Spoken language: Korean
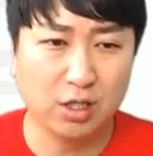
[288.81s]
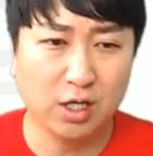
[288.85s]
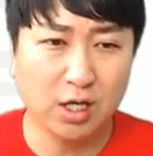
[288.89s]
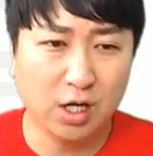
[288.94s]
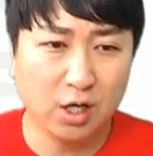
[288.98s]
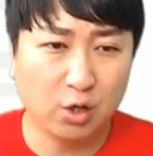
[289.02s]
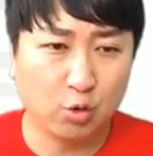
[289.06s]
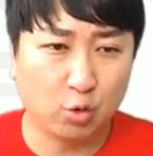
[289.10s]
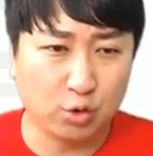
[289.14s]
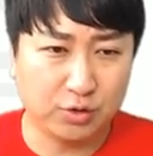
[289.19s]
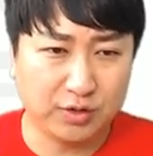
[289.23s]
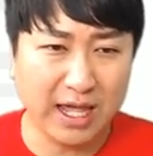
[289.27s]

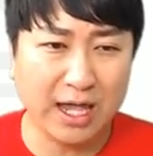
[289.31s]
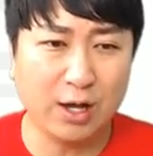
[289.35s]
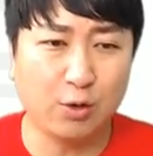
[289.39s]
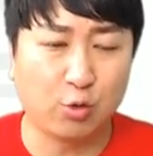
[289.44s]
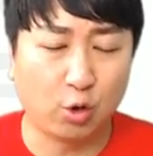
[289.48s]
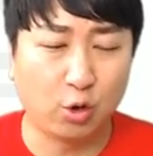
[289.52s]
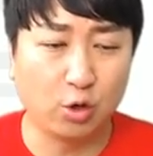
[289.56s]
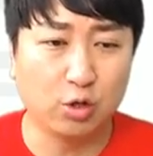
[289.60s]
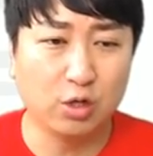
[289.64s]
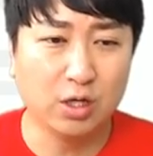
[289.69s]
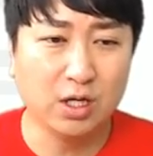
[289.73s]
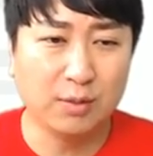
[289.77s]

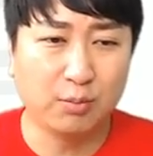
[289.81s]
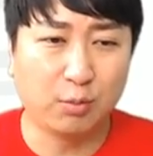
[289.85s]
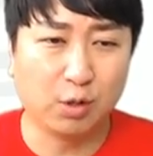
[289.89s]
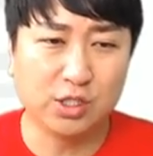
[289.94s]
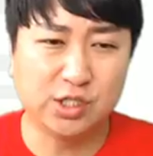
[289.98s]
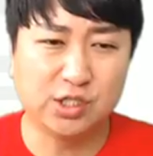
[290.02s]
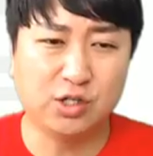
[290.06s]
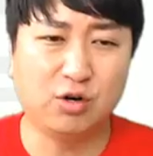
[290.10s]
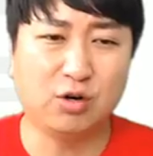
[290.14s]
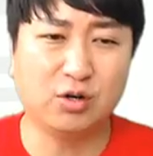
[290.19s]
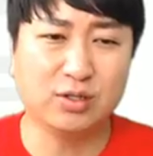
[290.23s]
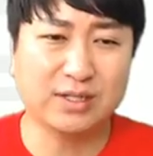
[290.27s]
고세골, 그 뭐
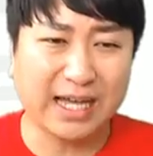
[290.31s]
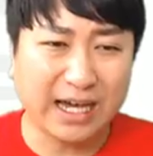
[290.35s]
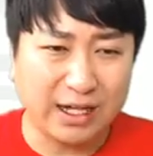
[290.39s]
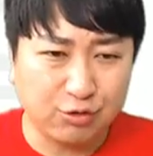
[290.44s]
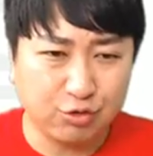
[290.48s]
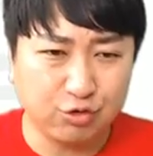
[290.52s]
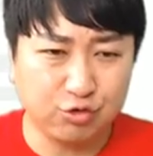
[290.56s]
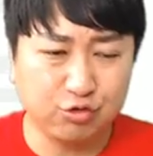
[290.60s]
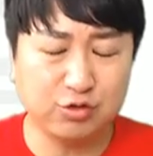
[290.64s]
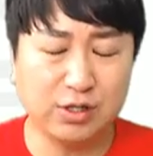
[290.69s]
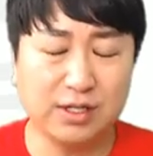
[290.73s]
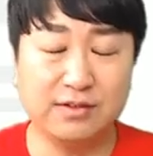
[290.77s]
이런 거 다
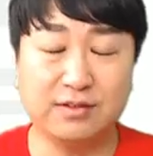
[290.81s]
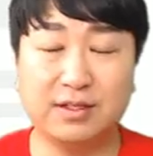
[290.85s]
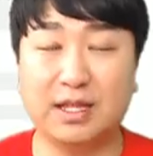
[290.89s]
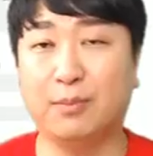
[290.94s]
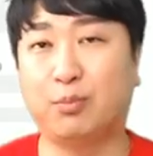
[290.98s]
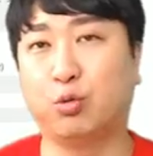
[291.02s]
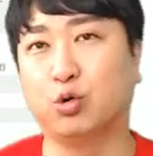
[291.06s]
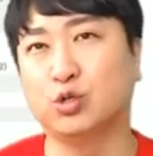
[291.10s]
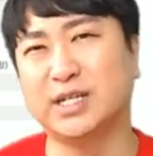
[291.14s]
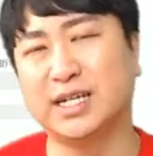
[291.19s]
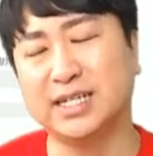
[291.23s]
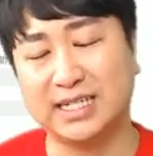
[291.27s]
수술했을 때
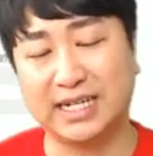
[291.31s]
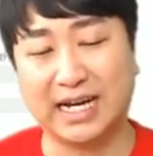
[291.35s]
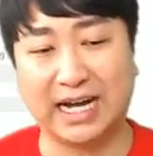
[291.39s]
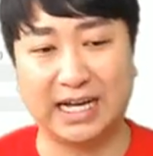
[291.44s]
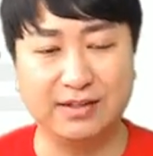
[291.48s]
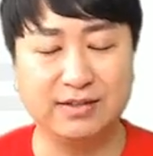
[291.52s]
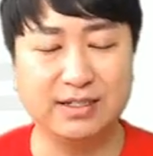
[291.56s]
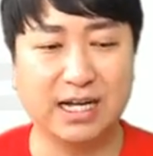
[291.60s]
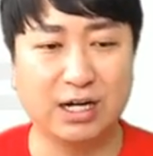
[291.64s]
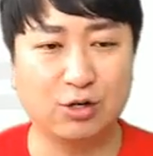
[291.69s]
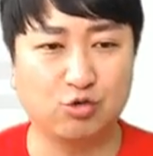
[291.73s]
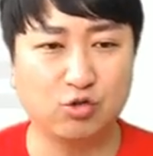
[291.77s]
보장이
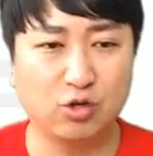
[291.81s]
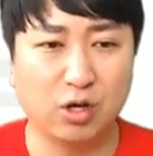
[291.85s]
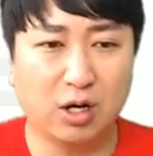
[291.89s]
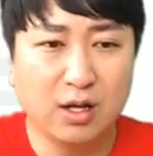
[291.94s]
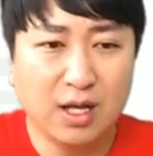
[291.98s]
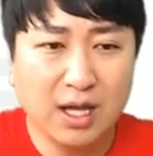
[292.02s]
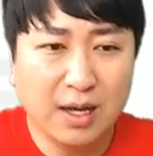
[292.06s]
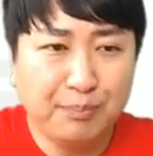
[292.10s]
가능하고요.